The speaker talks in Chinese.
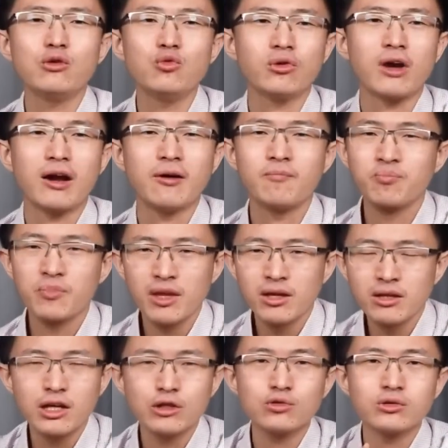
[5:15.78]
的预感，
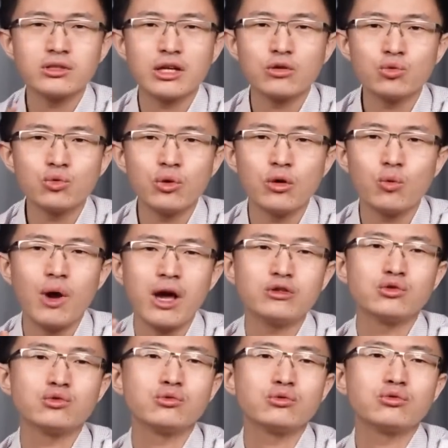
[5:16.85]
那就是在对外
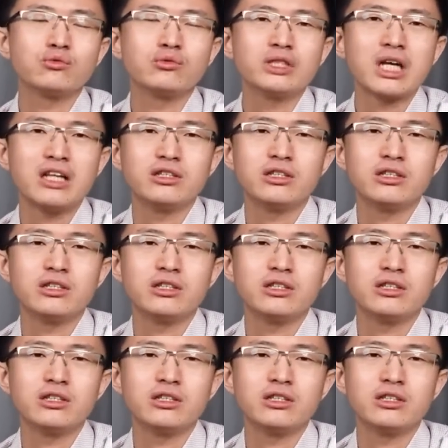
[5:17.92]
输出战